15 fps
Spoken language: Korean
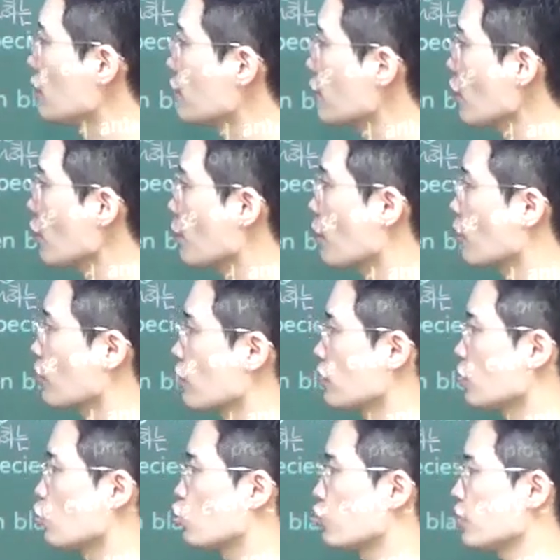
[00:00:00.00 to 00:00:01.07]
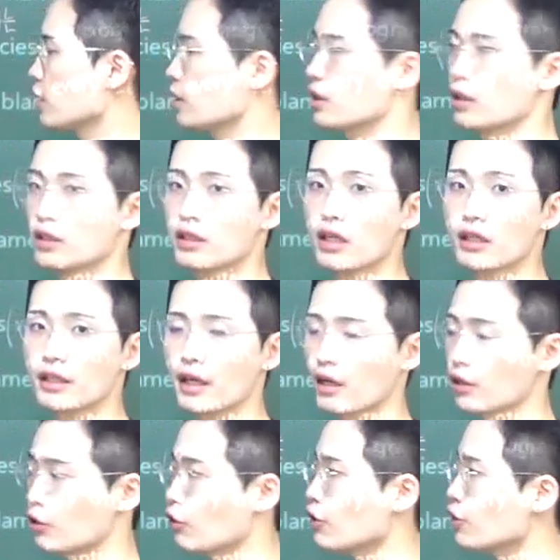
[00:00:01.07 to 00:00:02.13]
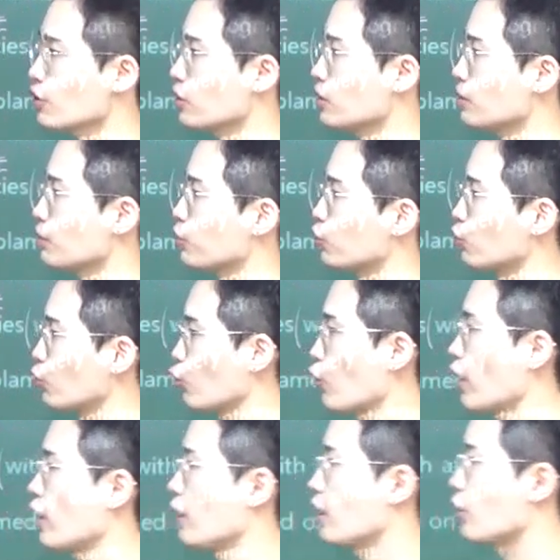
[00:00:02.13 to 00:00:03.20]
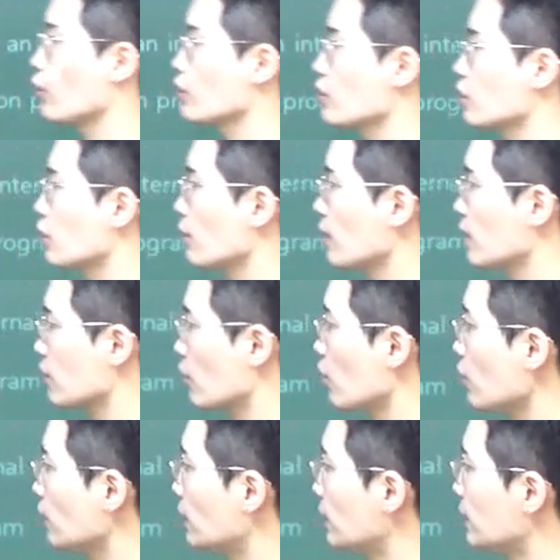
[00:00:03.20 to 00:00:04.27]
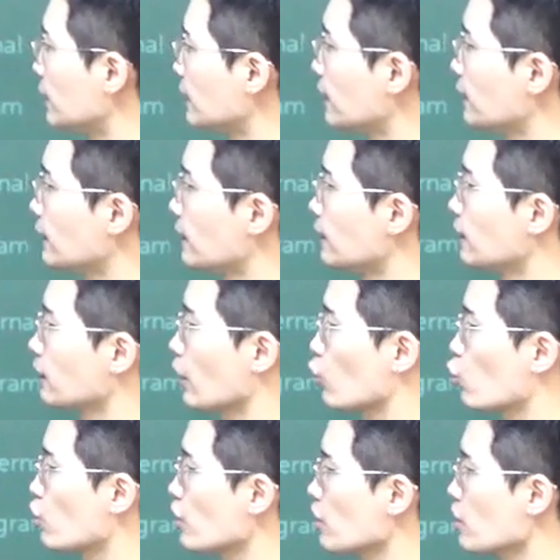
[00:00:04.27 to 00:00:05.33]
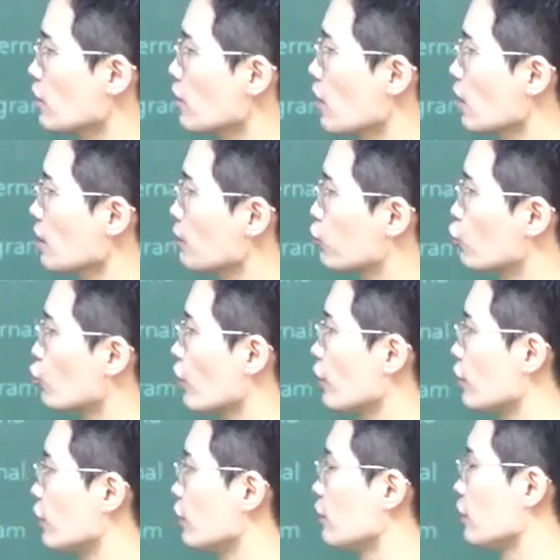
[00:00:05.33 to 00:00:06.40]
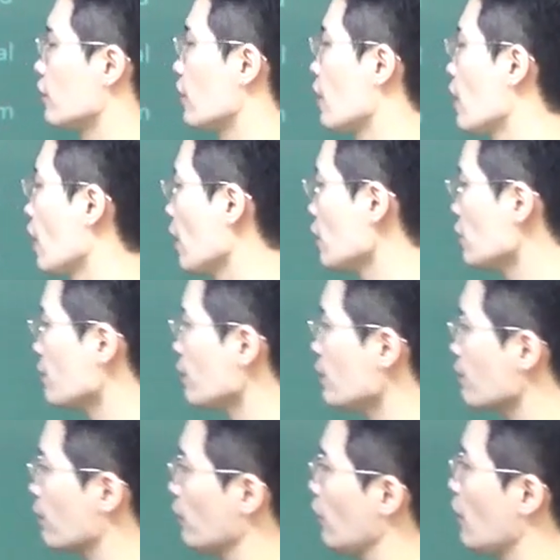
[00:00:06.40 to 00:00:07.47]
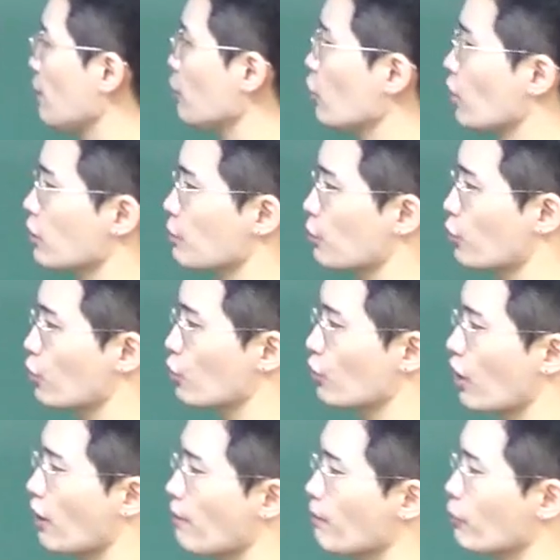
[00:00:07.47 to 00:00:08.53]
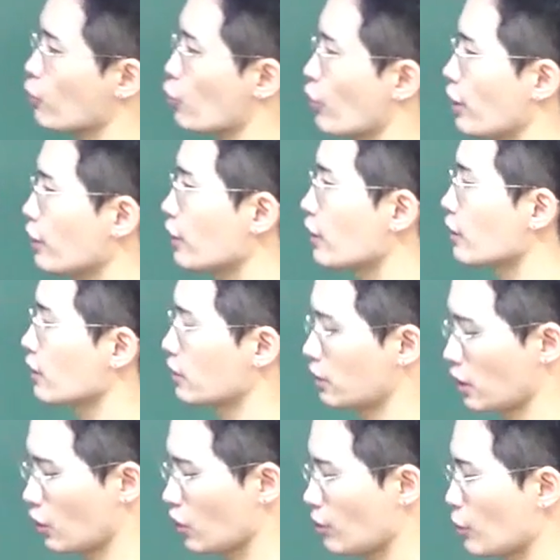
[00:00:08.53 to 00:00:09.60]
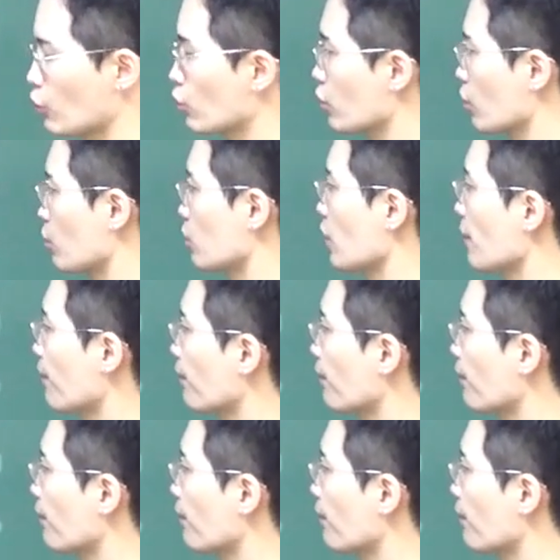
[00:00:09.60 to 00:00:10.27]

스탁 마켓이 주식시장이야 크래쉬는 붕괴라고 해석을 해봤어 자, 주식시장 붕괴는 has been blamed on program trading. 자, 여기 밑줄 쳐보자.